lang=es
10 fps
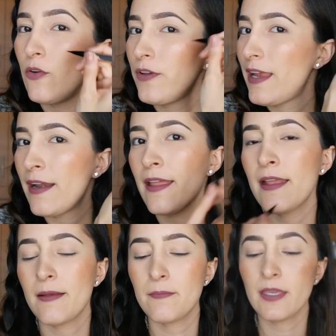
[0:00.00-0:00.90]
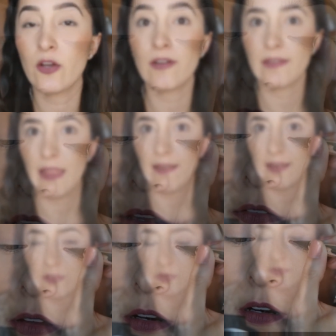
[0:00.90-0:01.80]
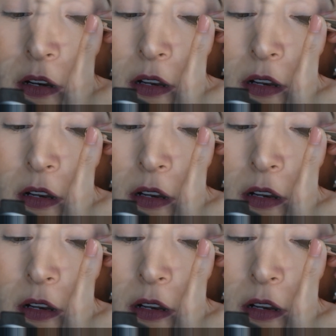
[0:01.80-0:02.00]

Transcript: luego ya haré mi colita de gato.